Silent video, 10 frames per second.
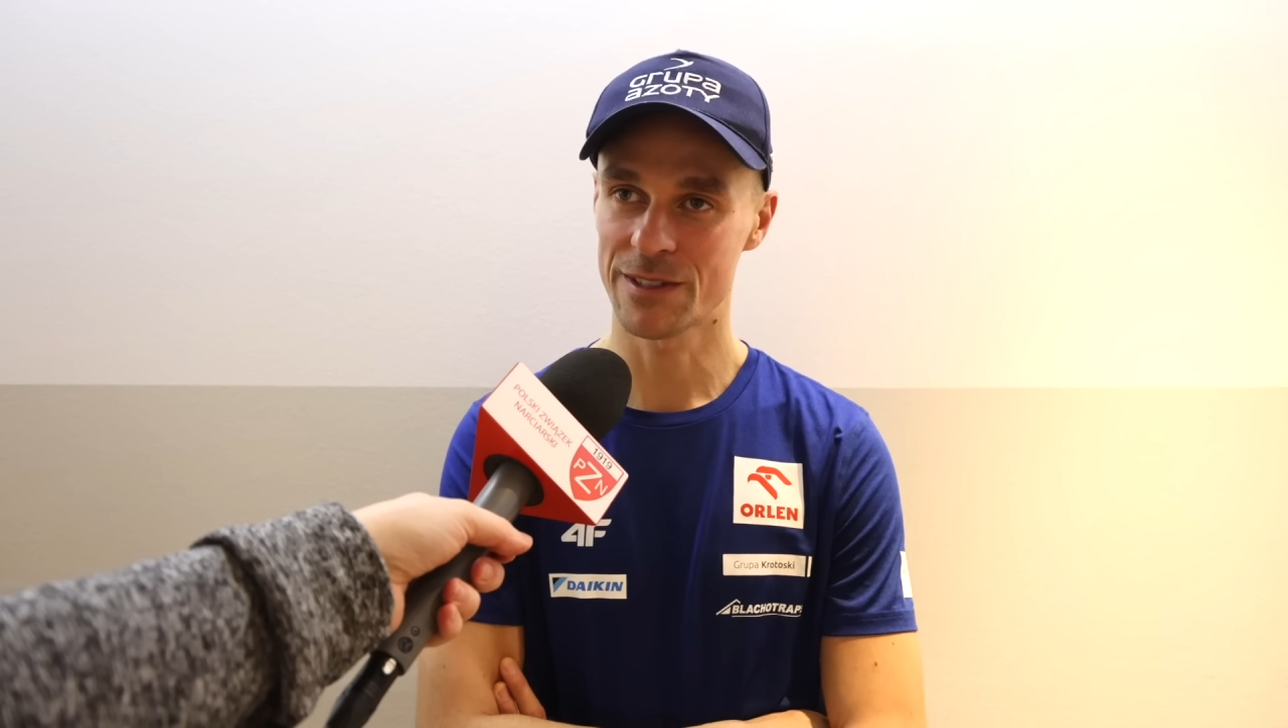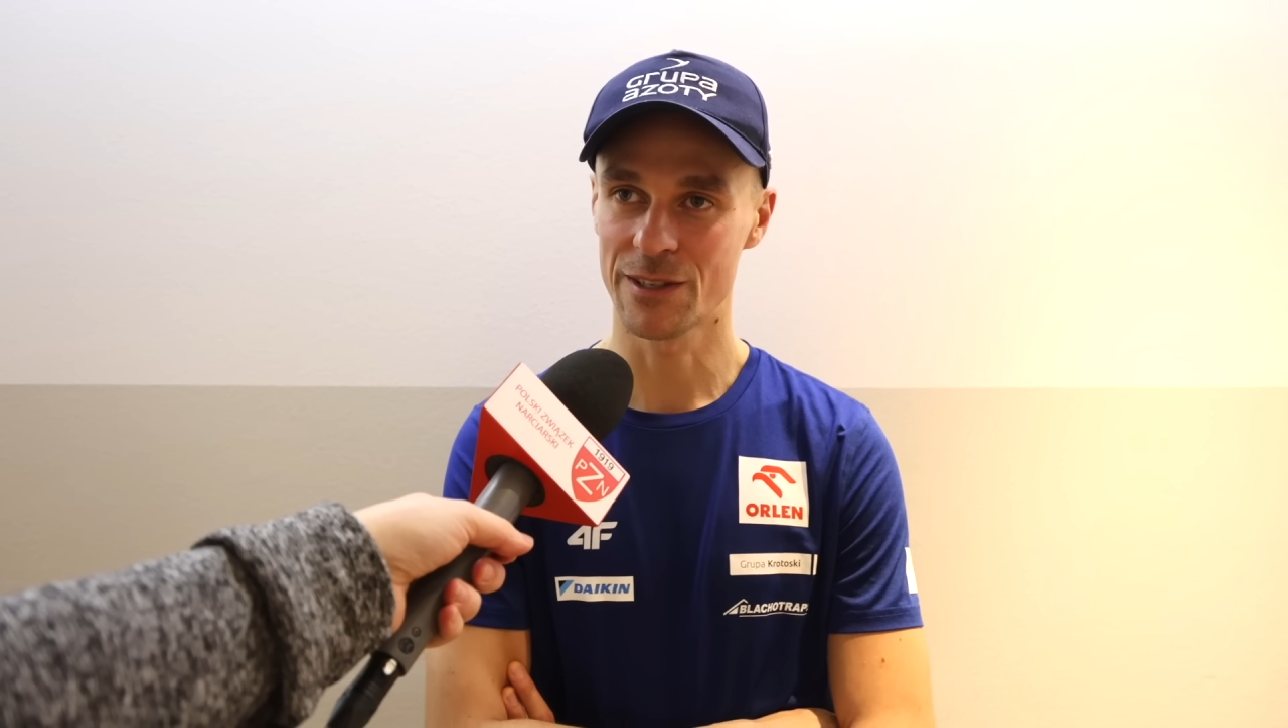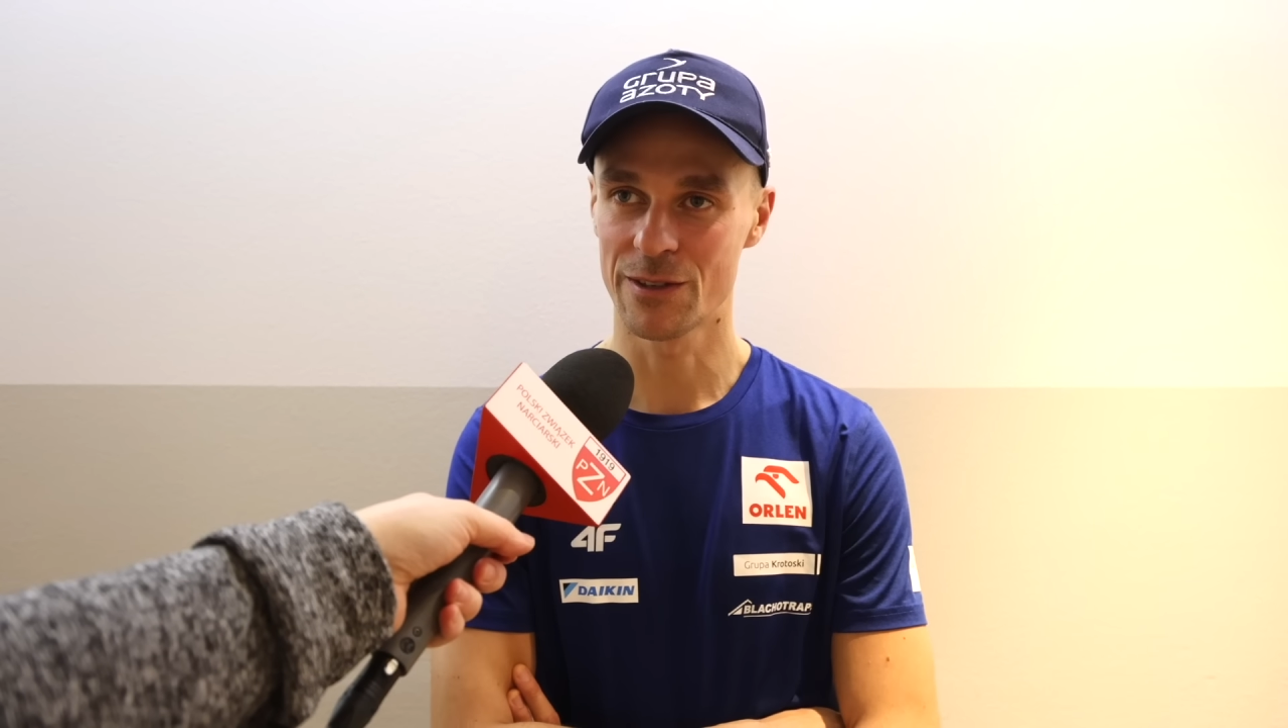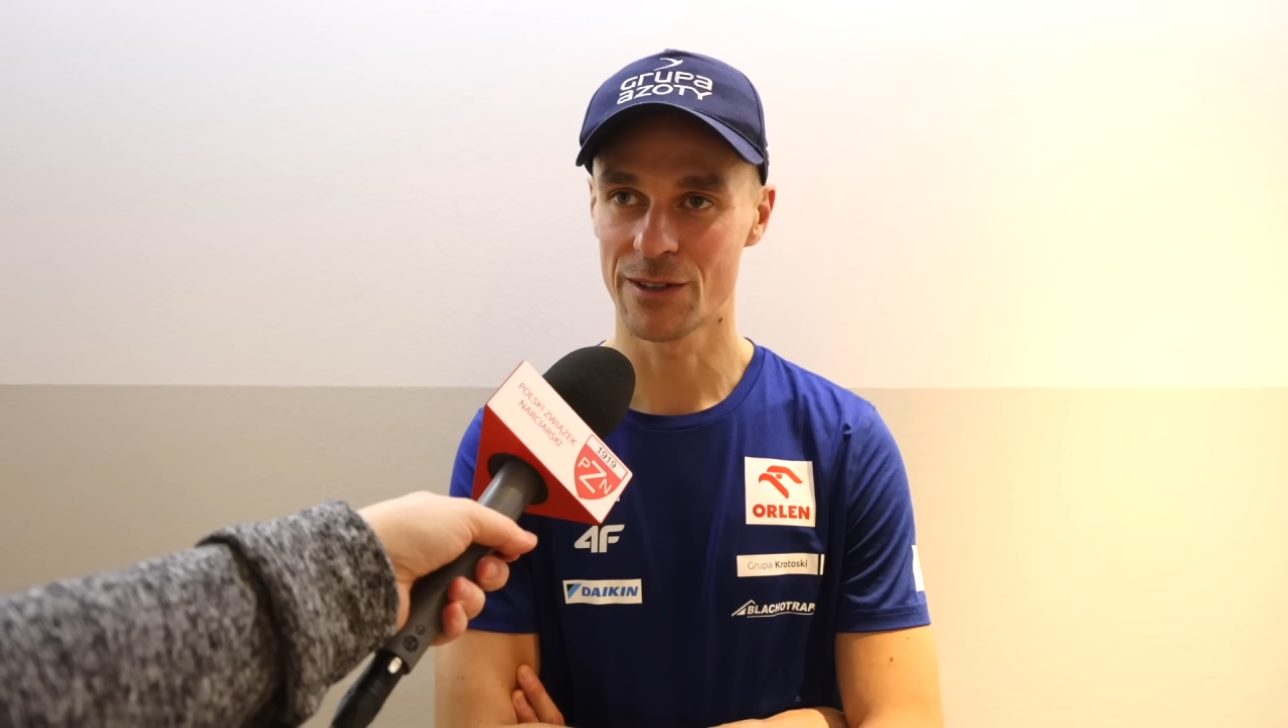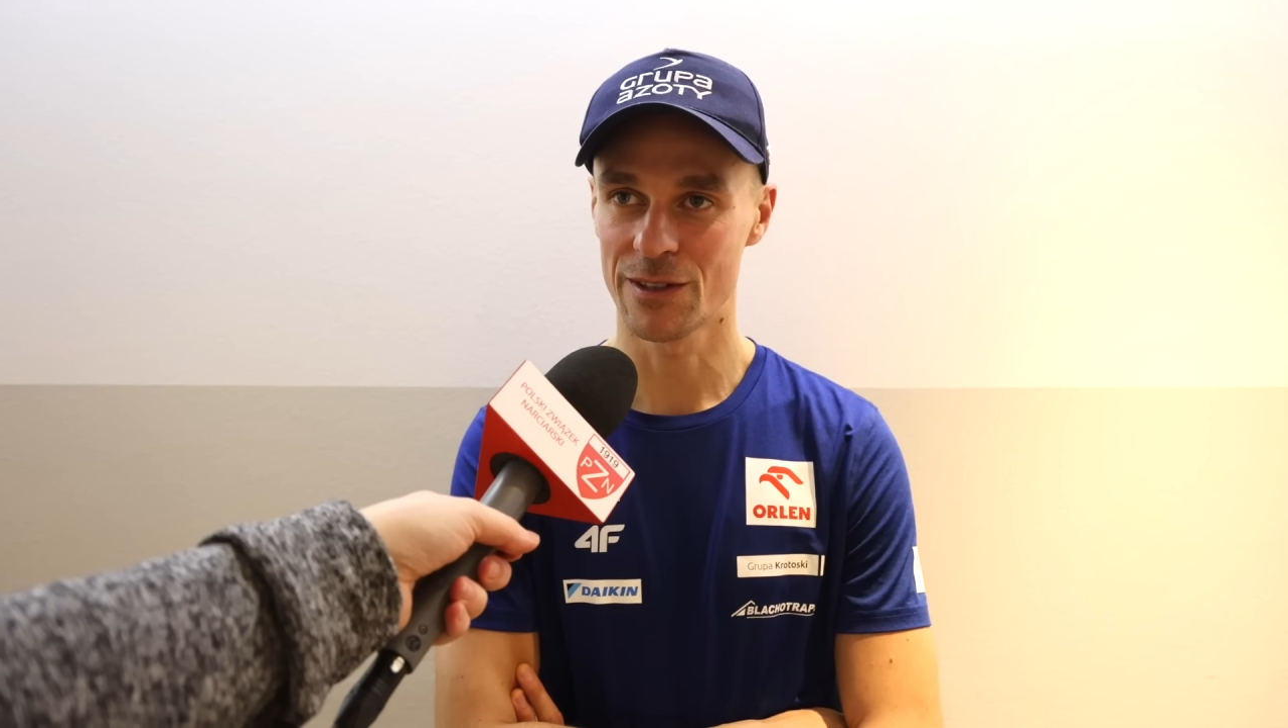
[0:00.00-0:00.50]
z
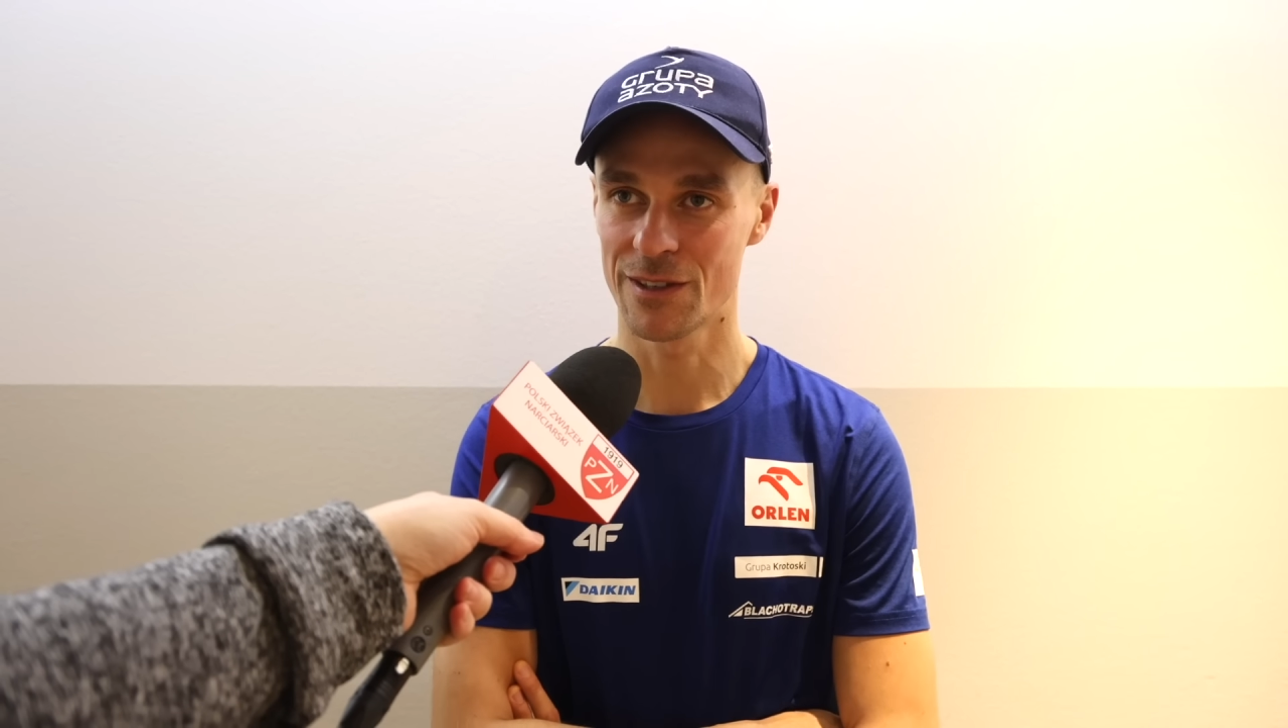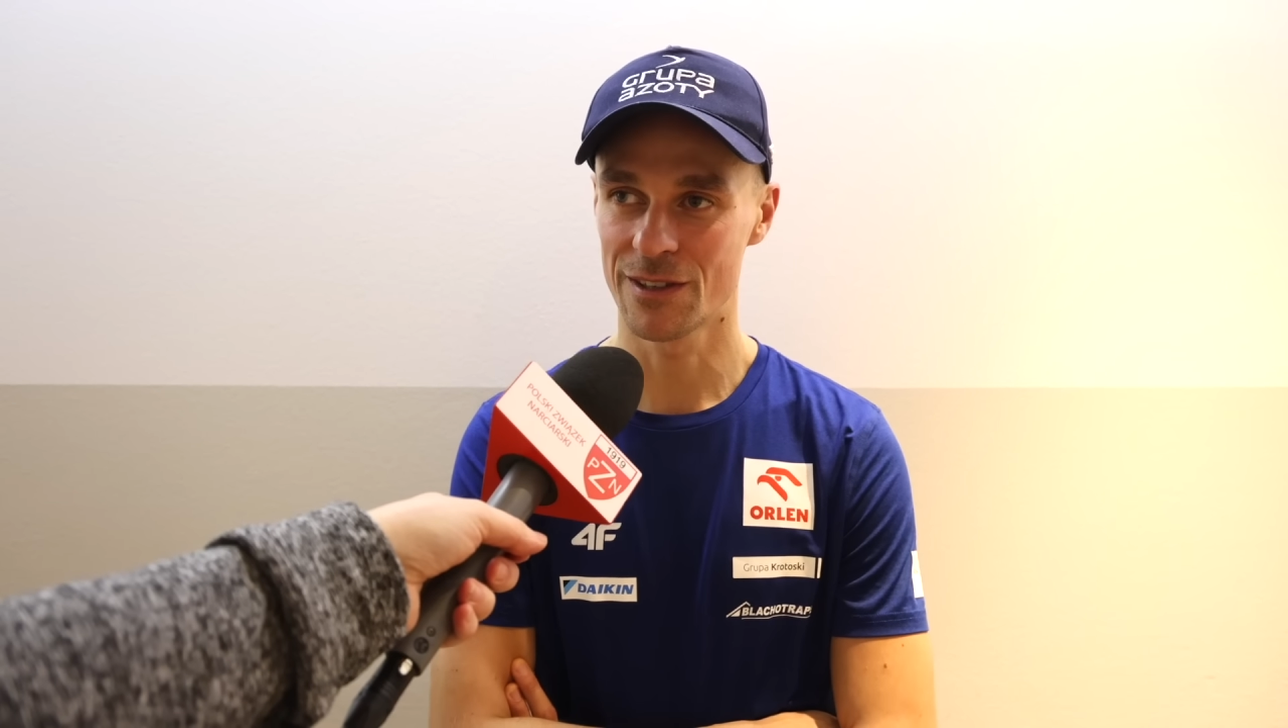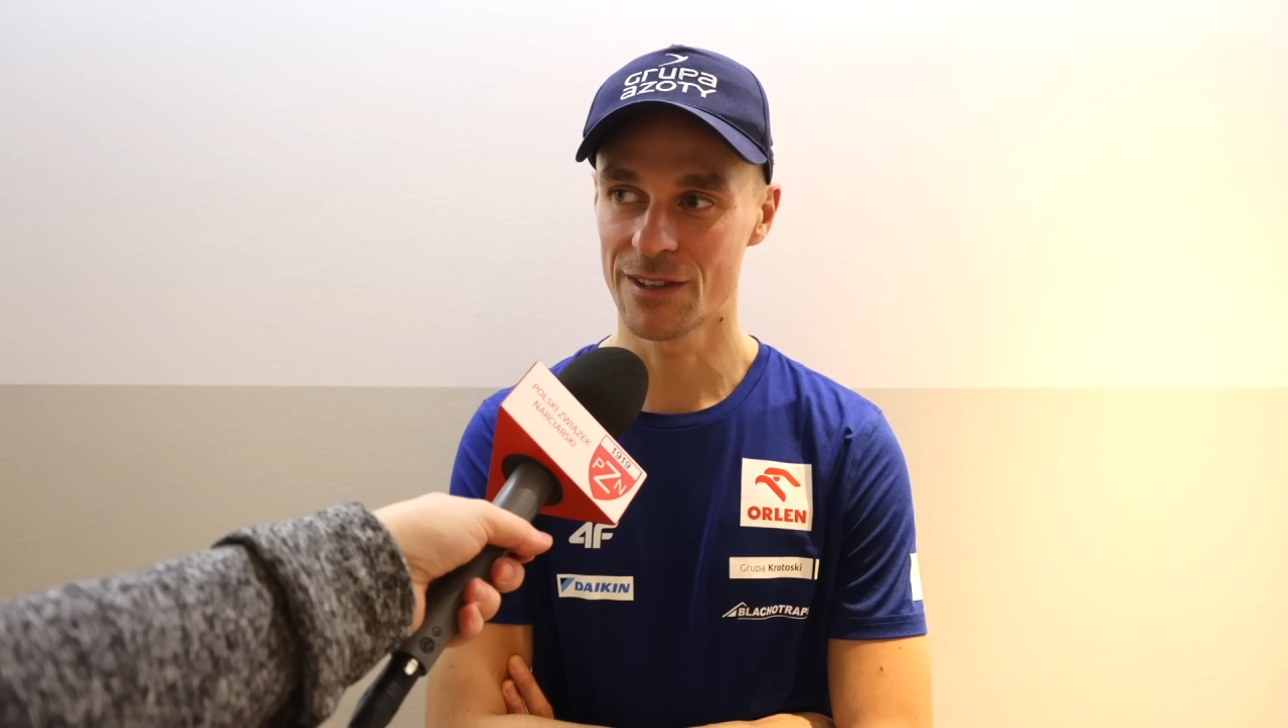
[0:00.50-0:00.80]
tego